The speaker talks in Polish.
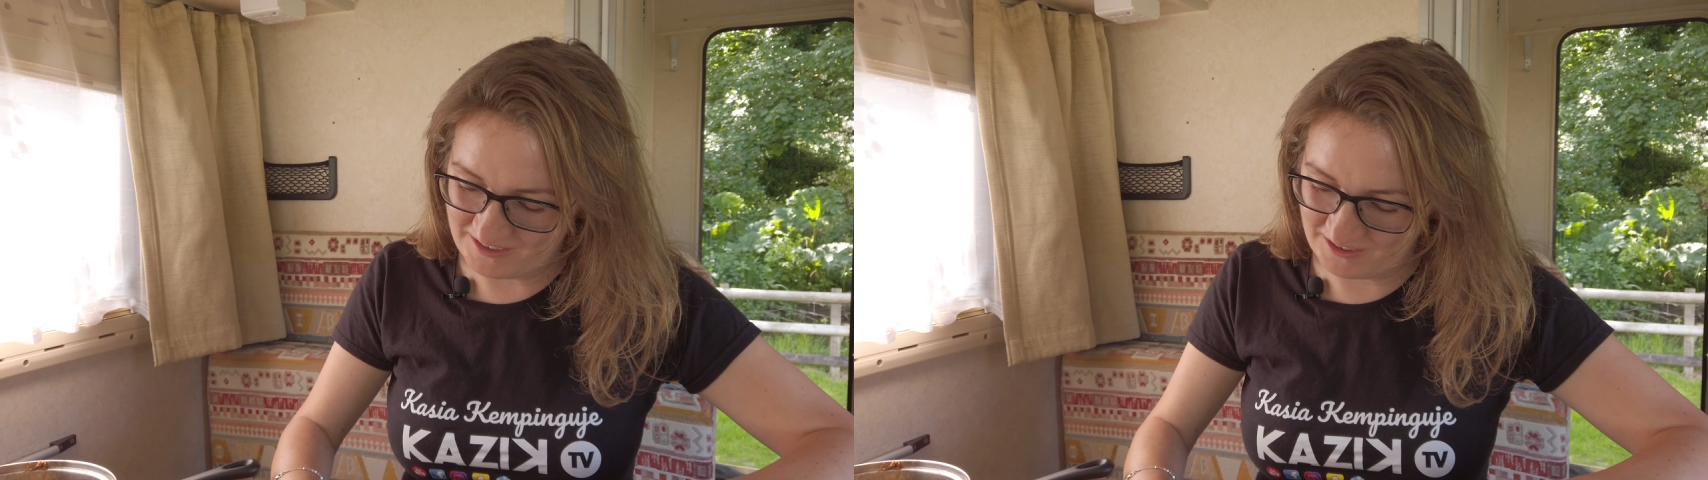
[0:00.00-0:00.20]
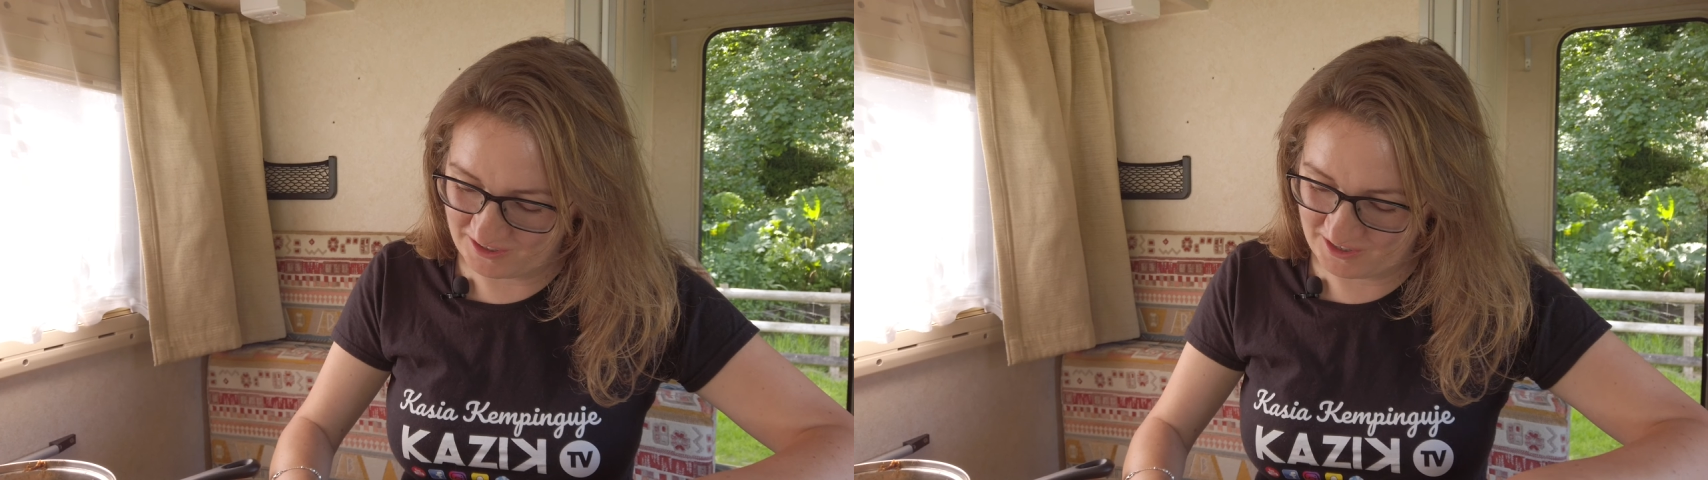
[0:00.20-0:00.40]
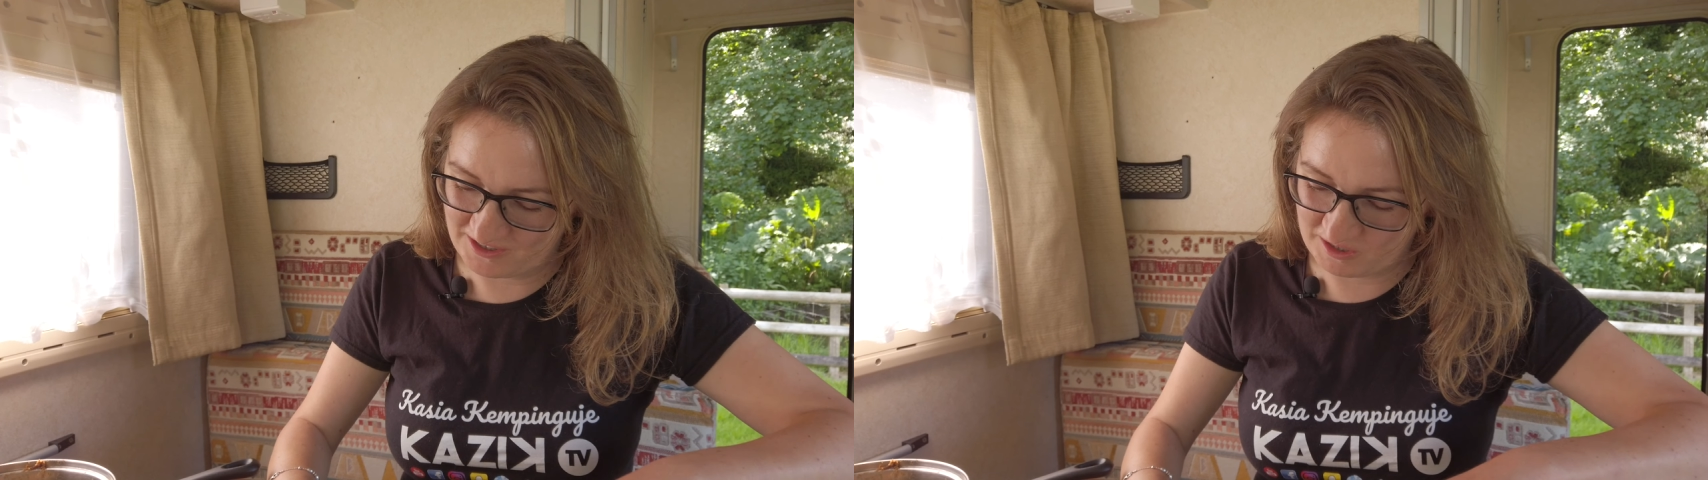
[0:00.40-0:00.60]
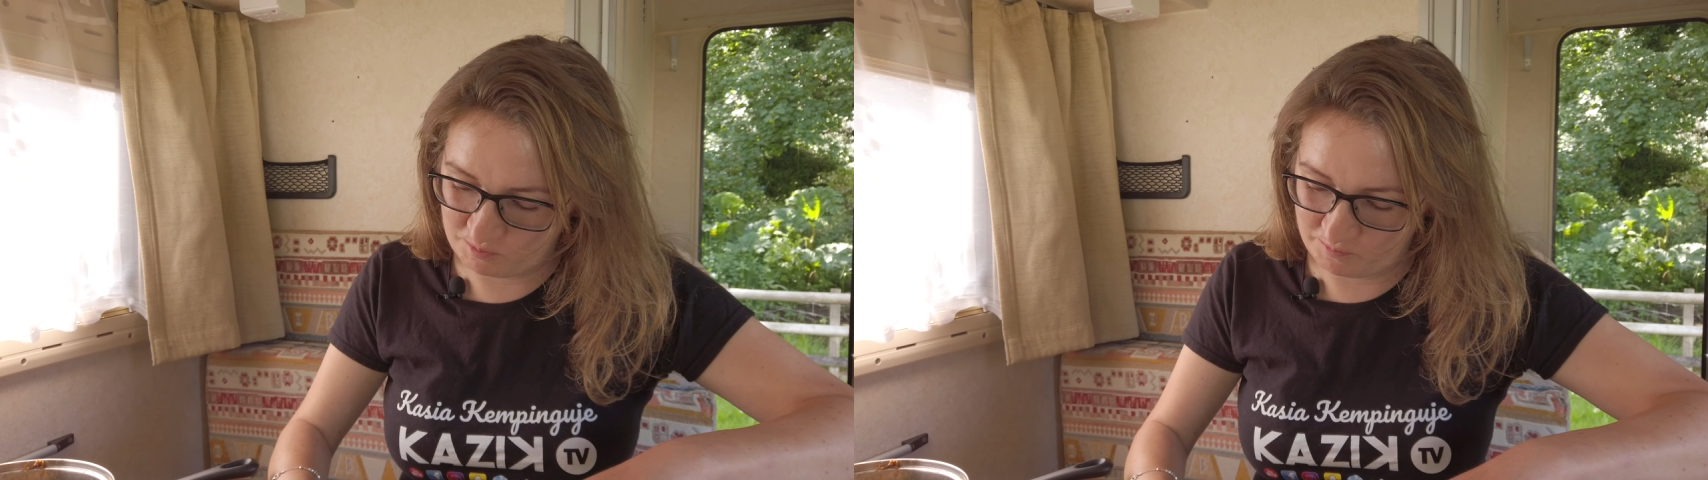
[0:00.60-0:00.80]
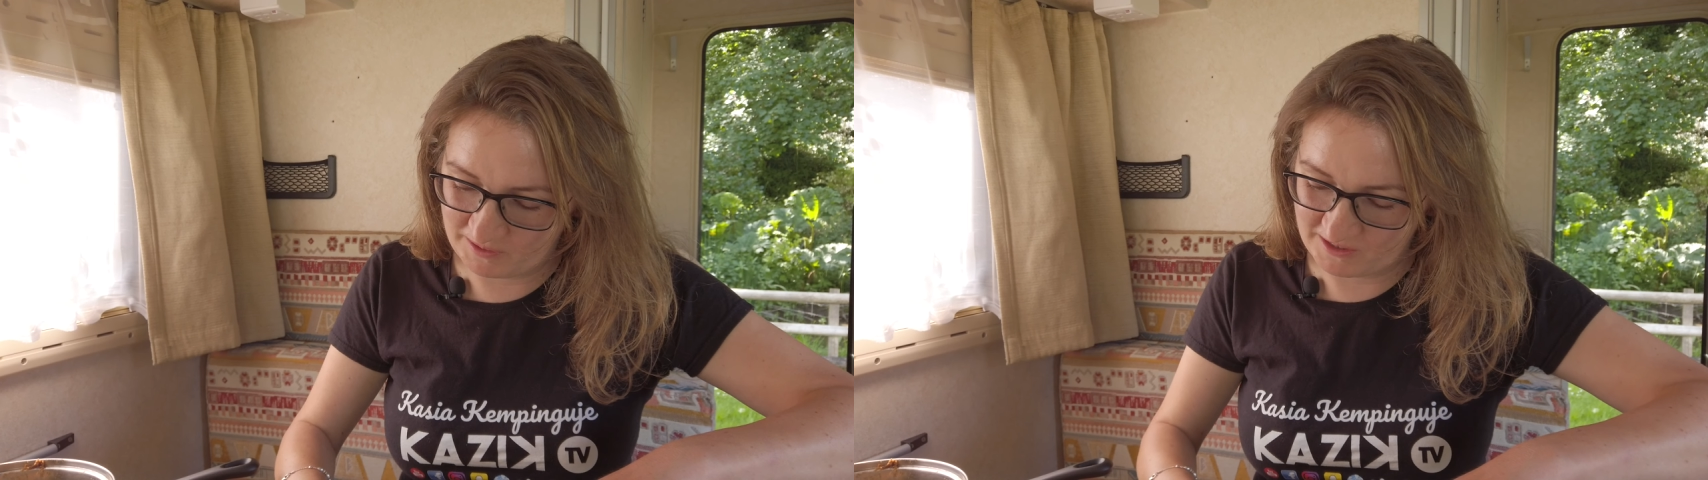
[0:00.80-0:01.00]
i troszeczkę
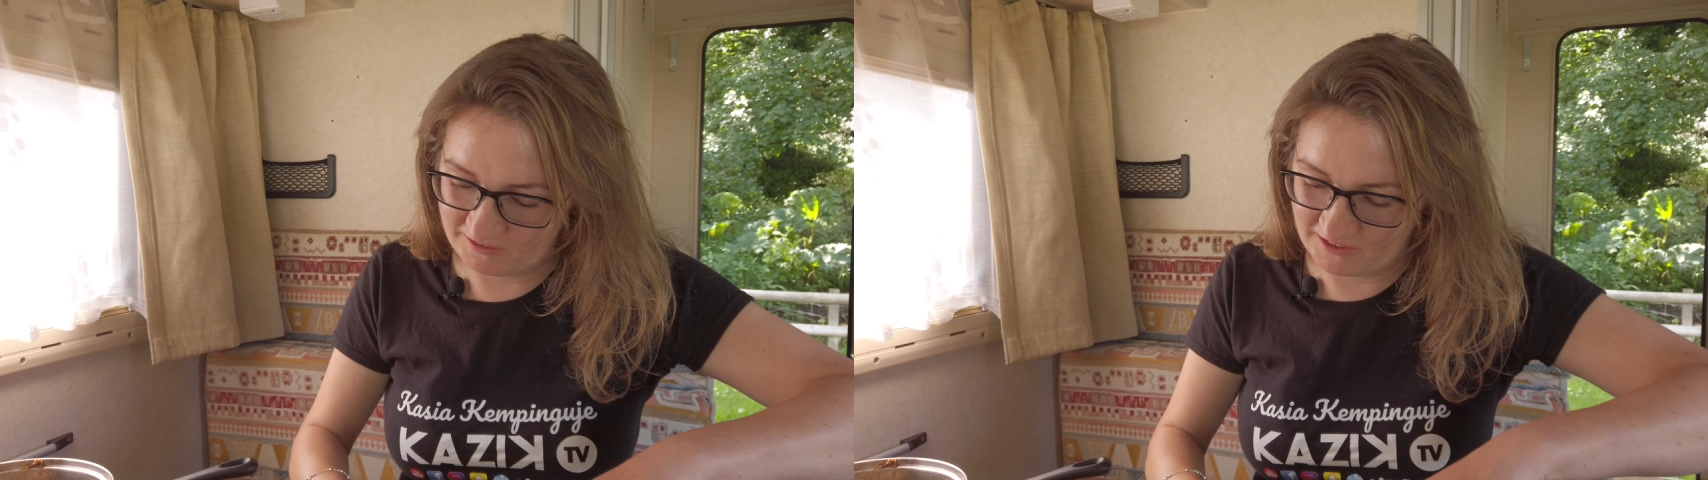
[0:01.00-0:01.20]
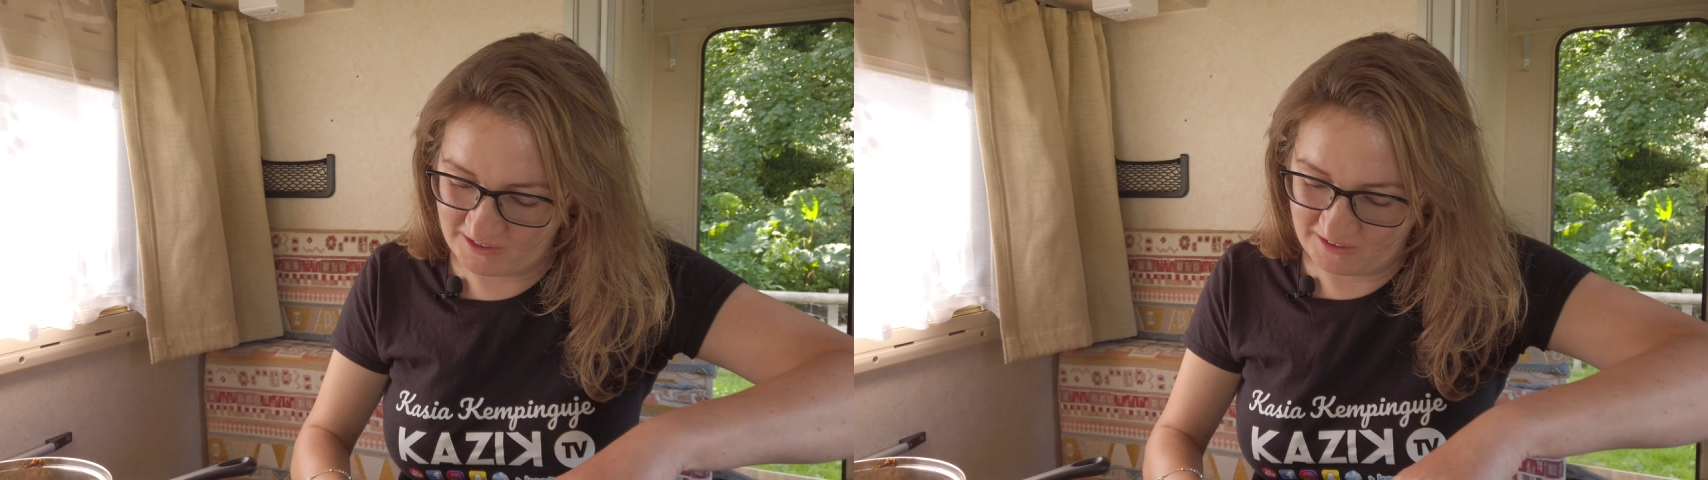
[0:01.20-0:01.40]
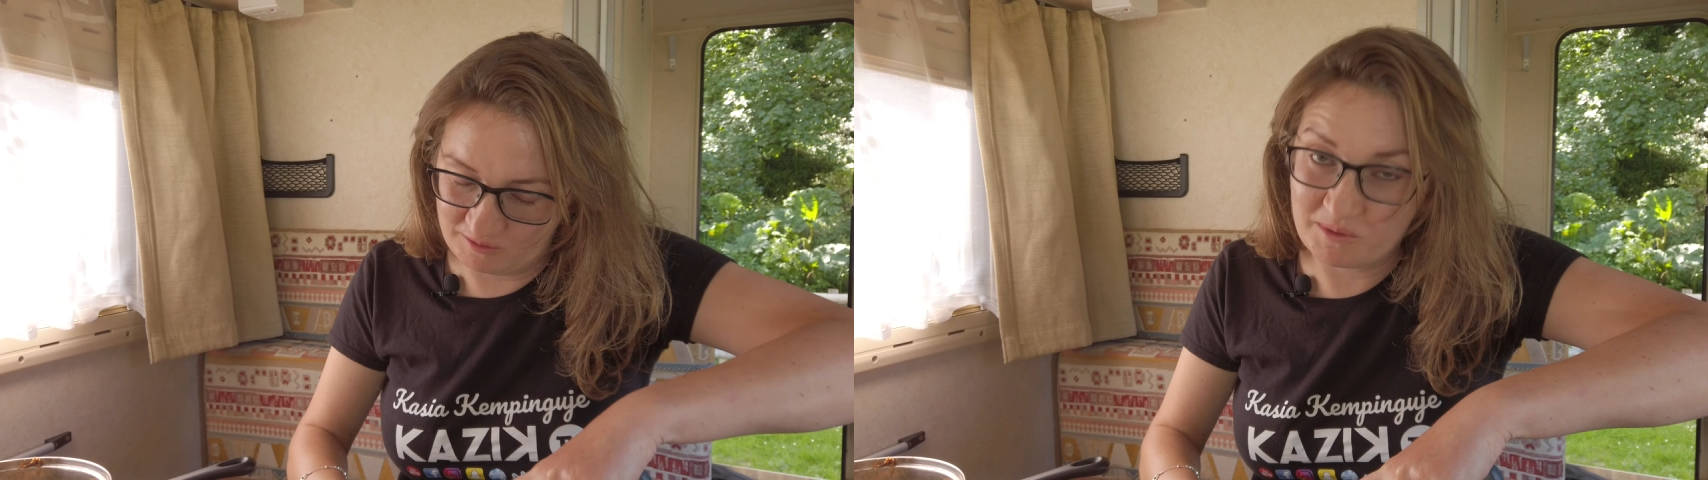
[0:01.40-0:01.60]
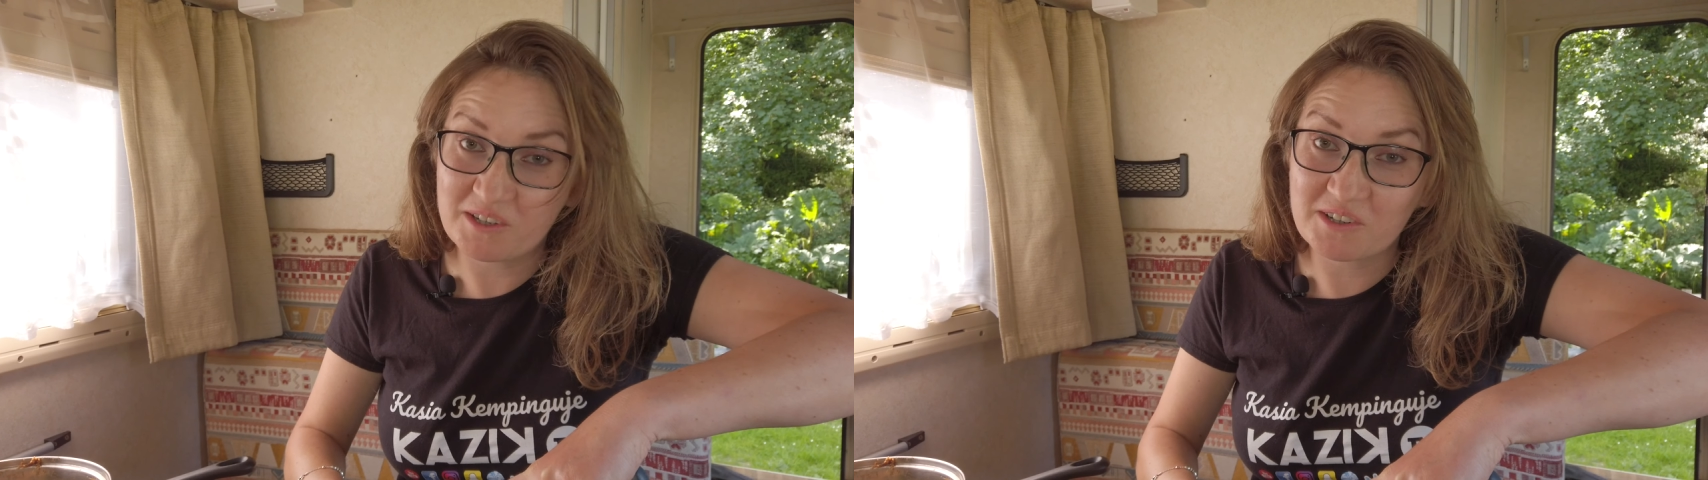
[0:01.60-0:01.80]
popracować nad tymi